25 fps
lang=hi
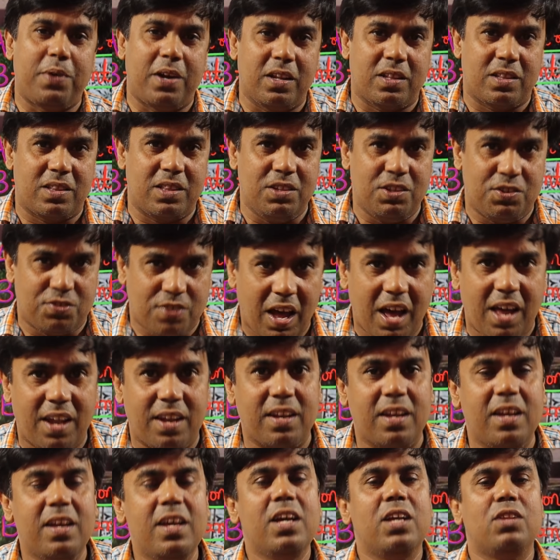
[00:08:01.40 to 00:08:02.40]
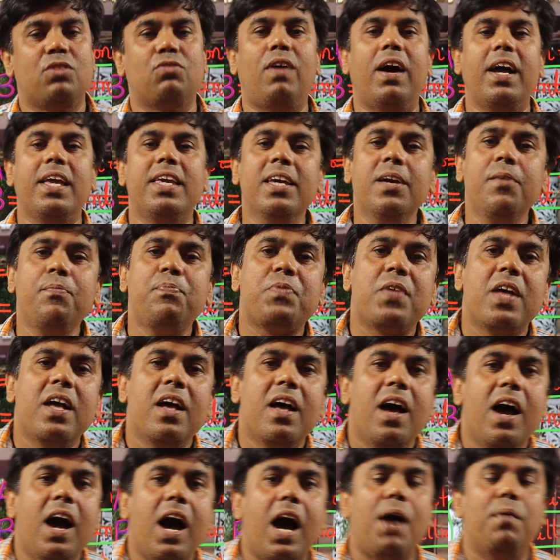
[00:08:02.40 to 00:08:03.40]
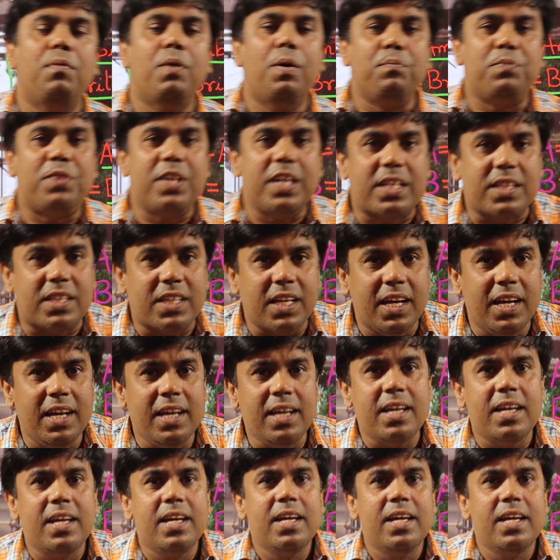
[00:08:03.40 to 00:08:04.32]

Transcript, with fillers: परत निशान तो आइए अब हम देखते हैं